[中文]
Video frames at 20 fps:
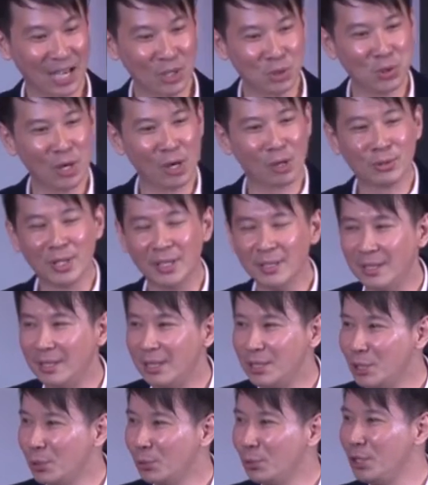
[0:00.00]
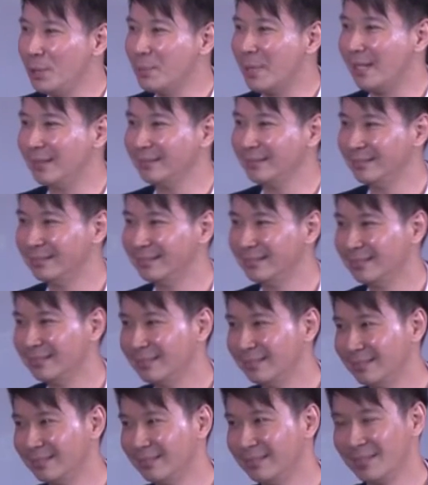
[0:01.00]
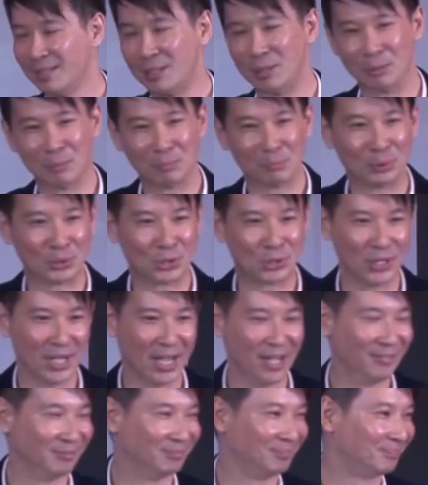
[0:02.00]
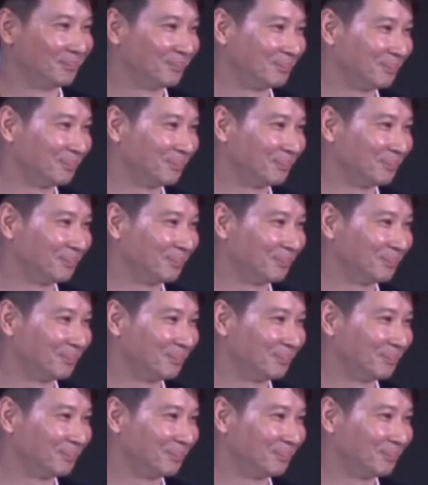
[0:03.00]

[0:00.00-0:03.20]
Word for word: 他需要有任何的忧虑吗？不需要。